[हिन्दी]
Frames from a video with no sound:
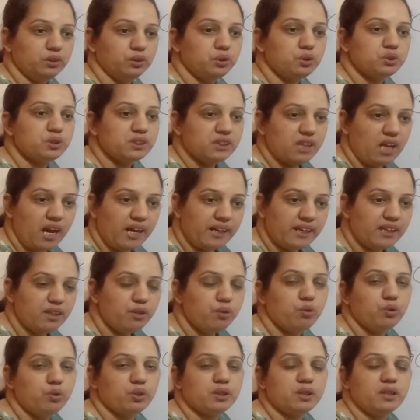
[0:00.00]
जो स्टार्टिंग
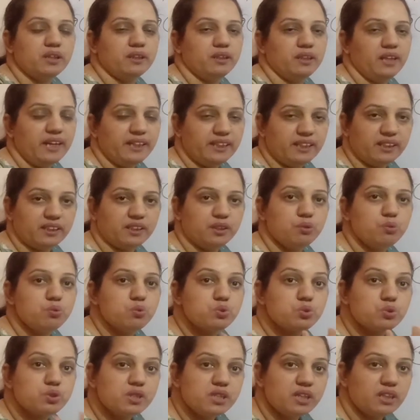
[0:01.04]
होगी लेटर की
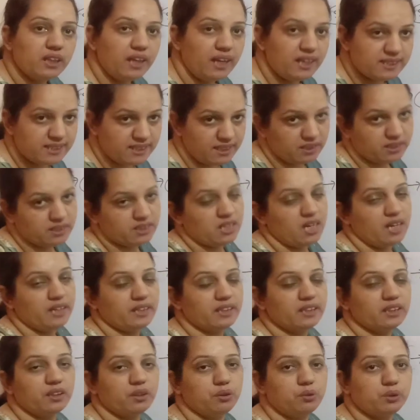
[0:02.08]
उसकी कैसे
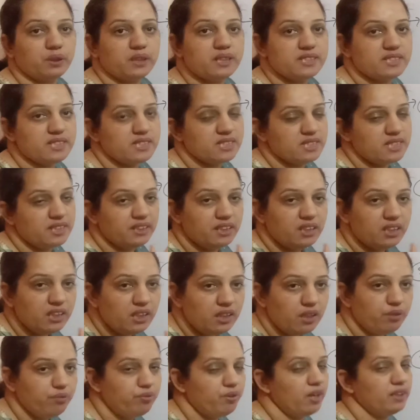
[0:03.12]
स्टार्टिंग करोगे जैसे
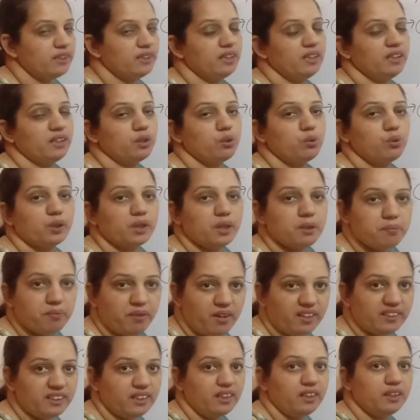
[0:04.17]
डियर फादर लिखोगे
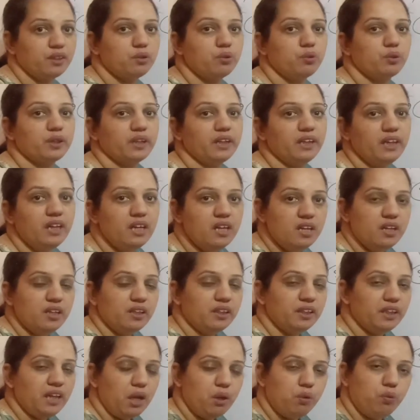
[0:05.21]
फादर लिखोगे
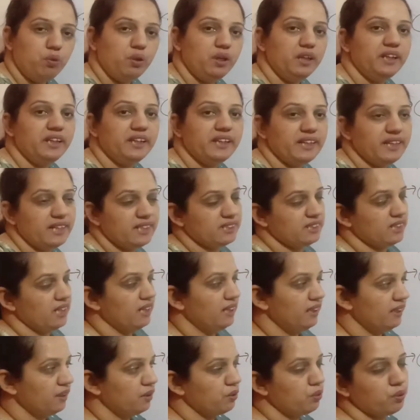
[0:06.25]
या ओनली डियर
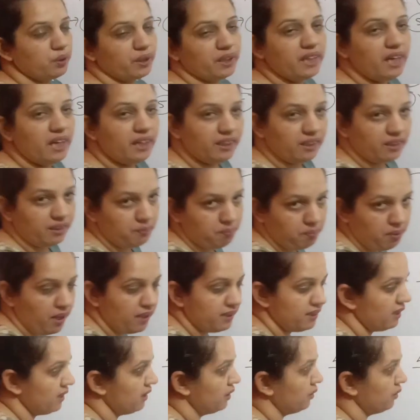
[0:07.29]
सर लिखोगे या फादर